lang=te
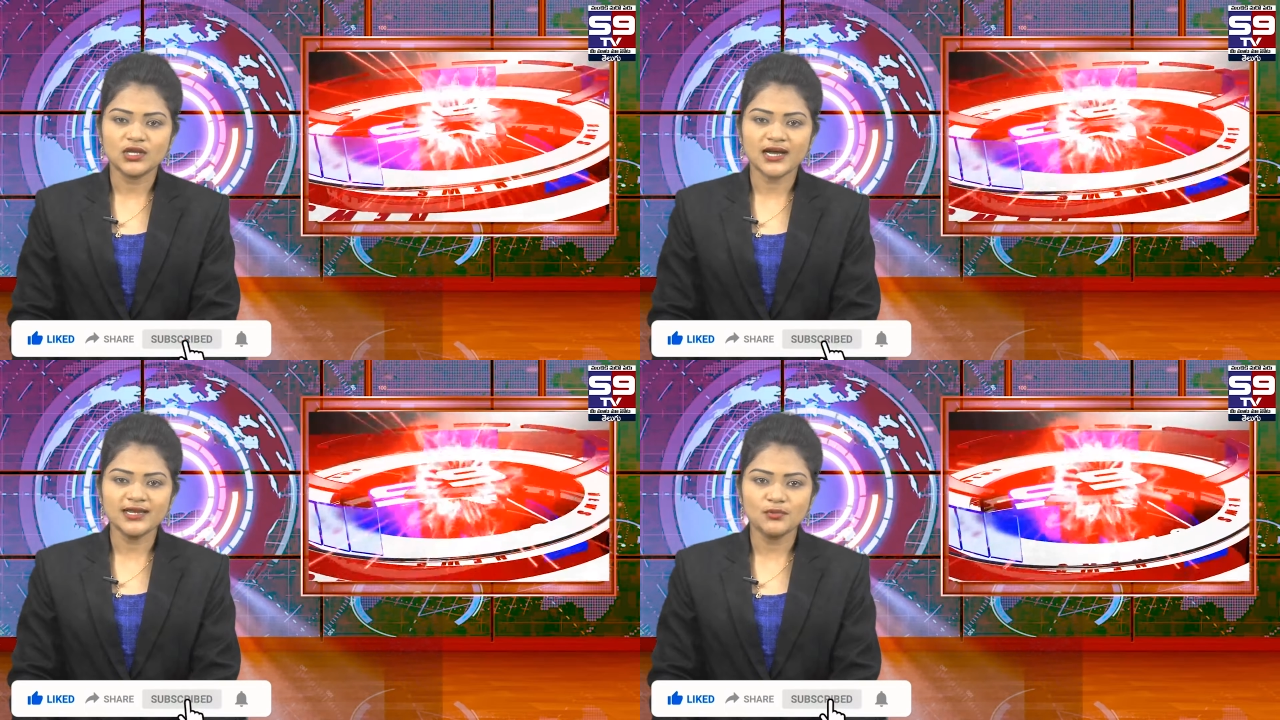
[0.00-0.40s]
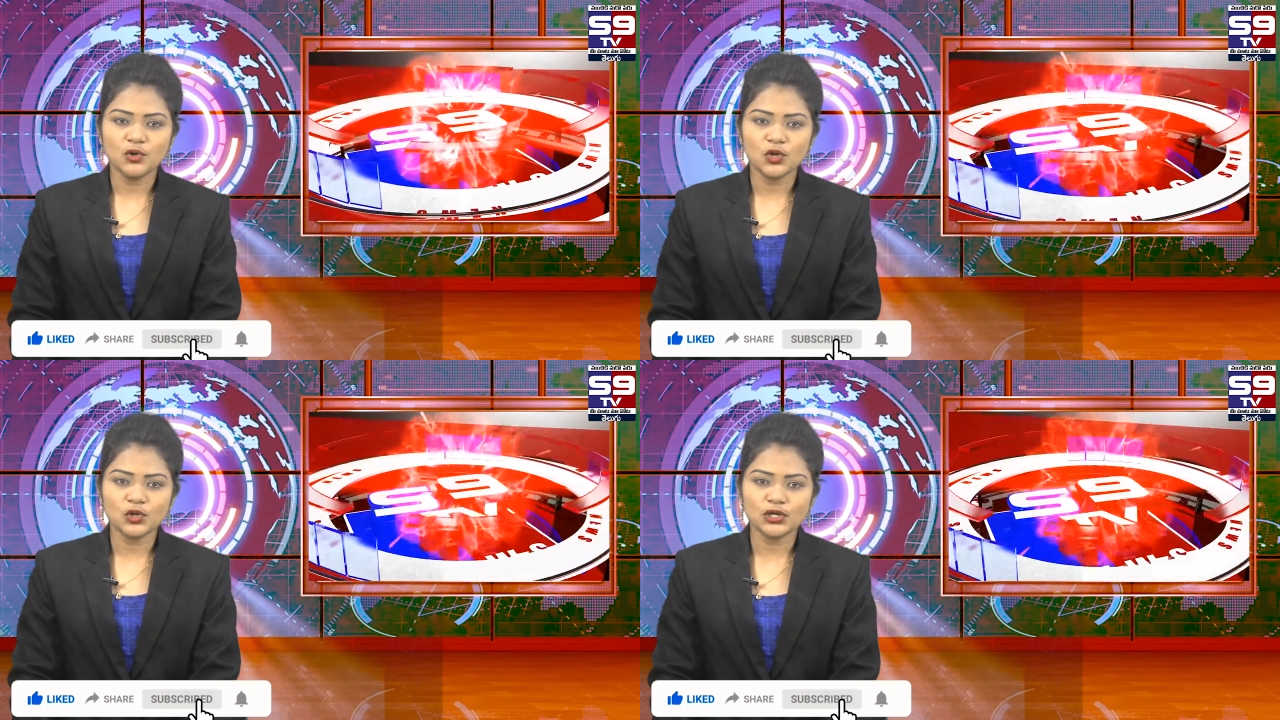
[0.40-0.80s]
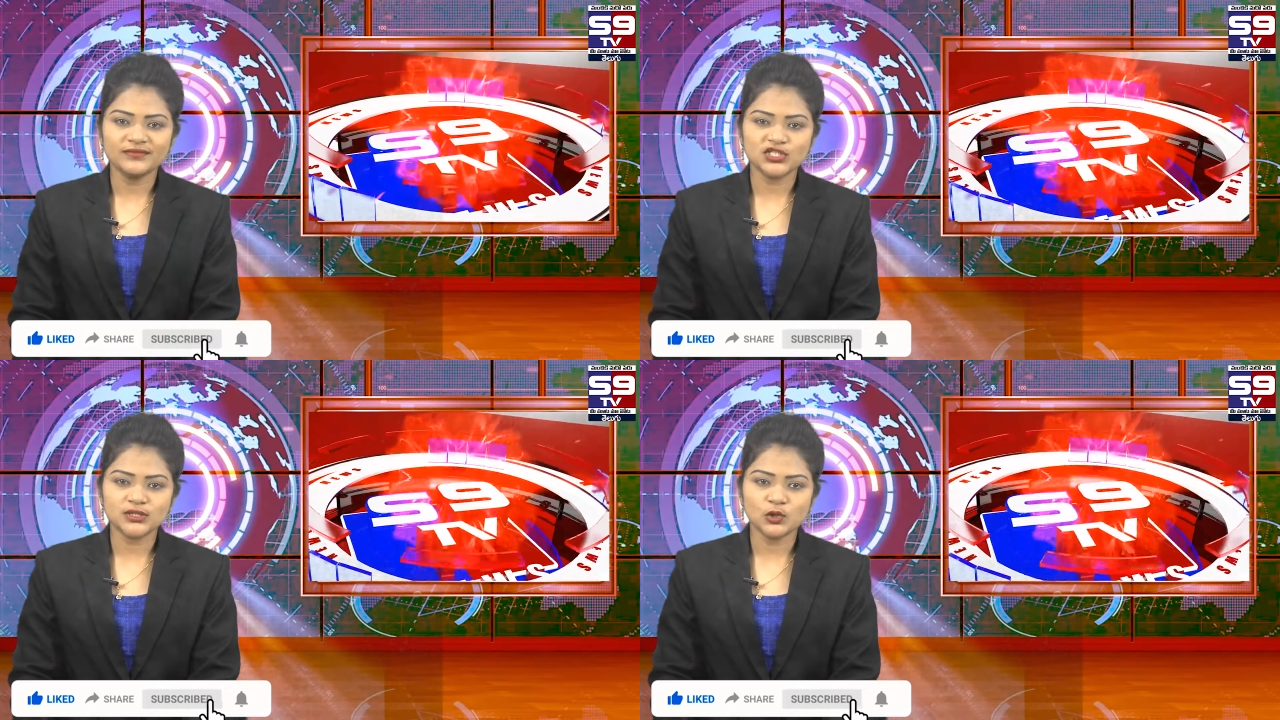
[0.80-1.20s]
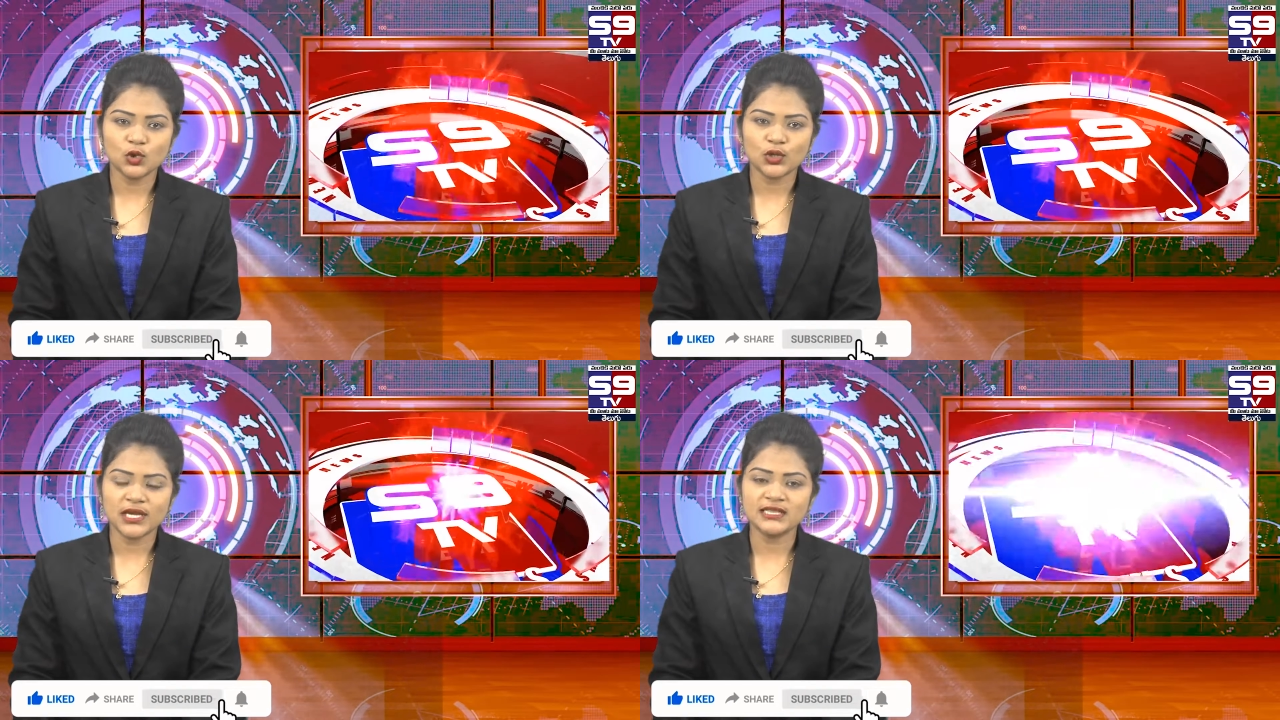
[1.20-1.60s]
ధాన్యం కొనుగోలు
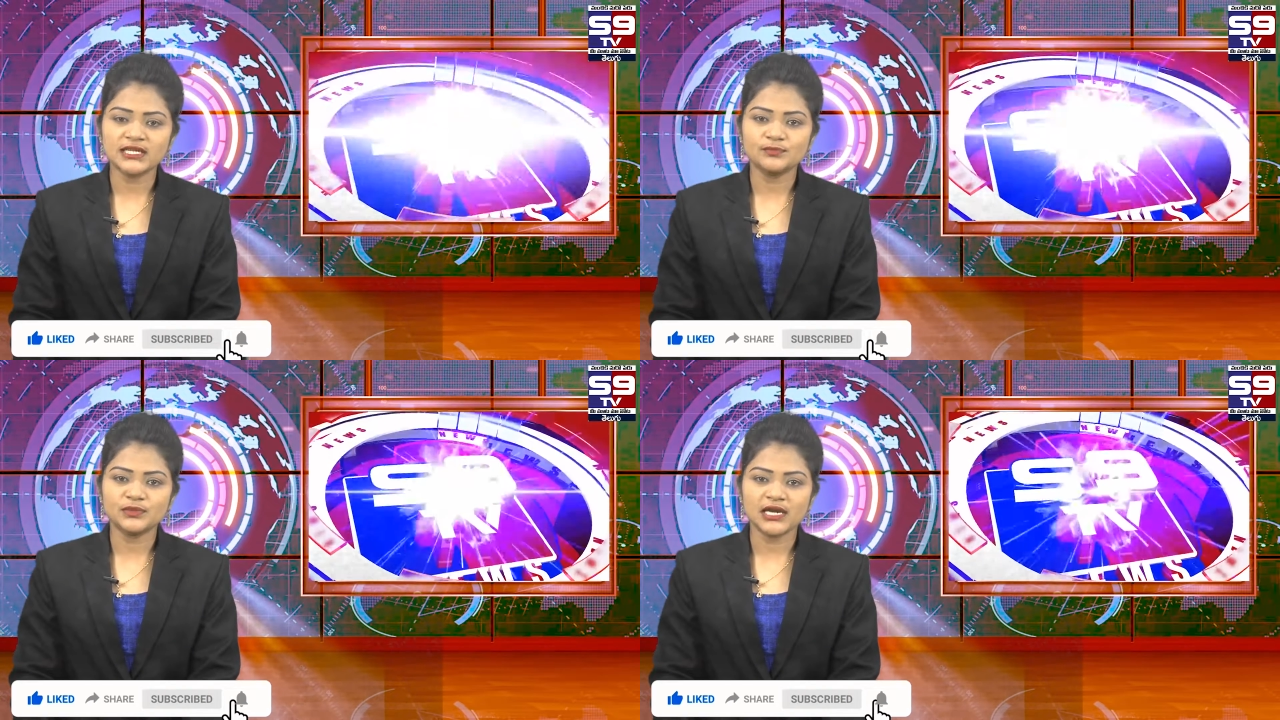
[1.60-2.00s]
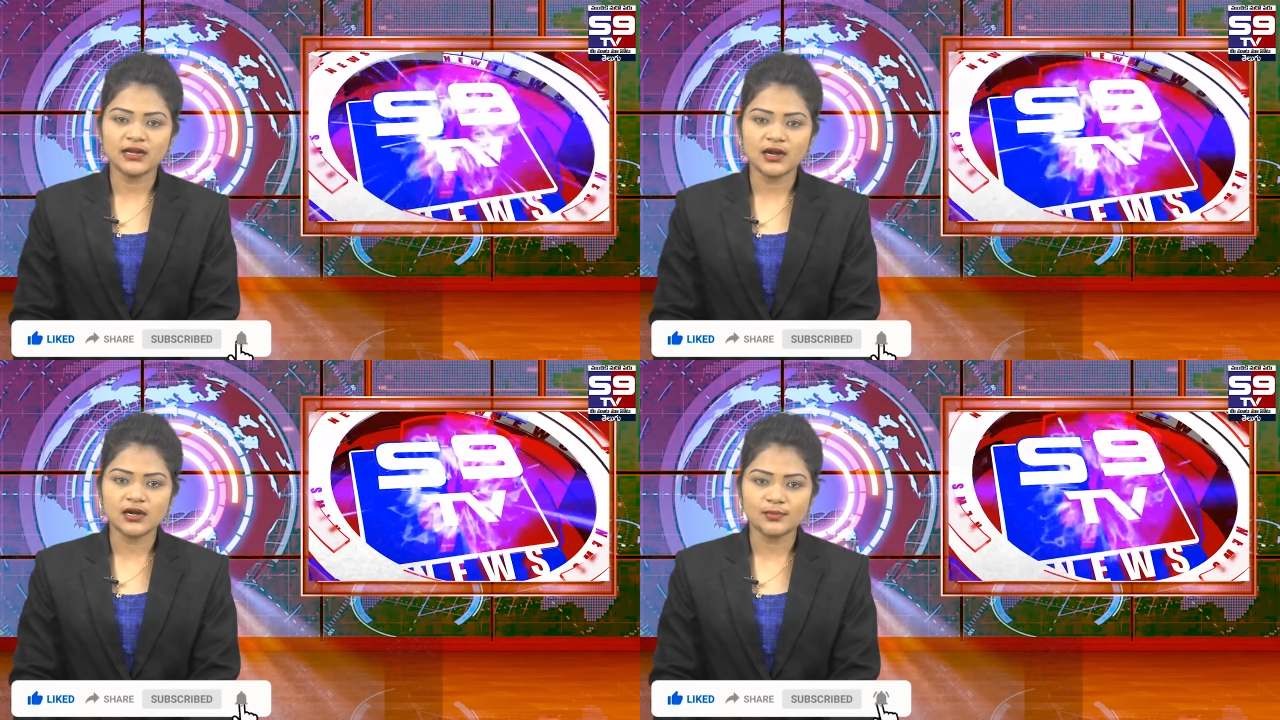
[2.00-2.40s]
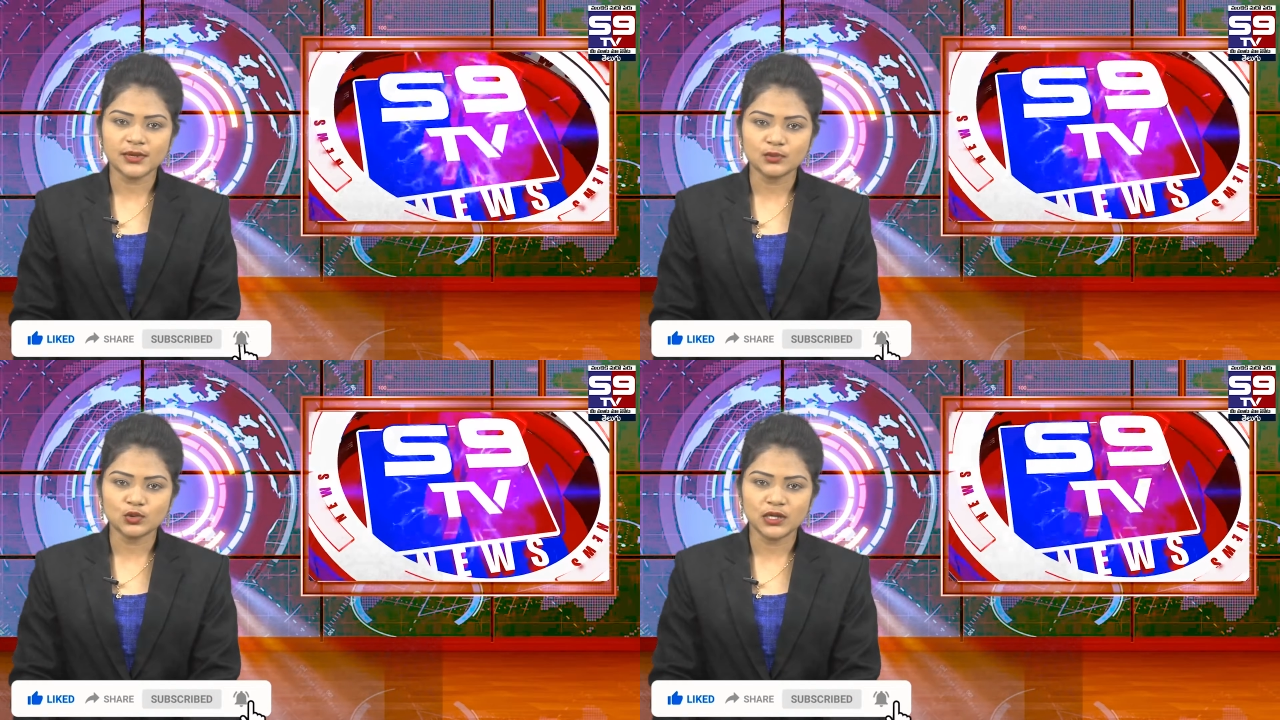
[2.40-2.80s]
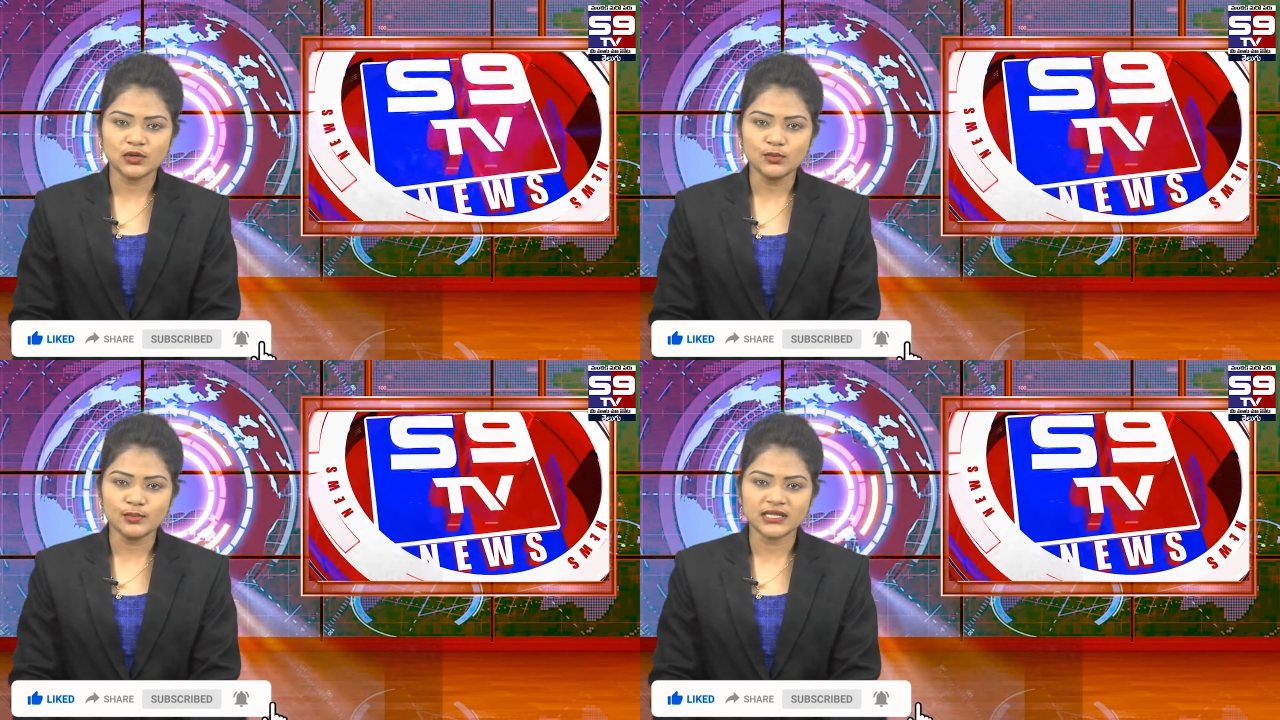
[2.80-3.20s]
విషయంలో కేంద్రం తెలంగాణ ప్రభుత్వాలు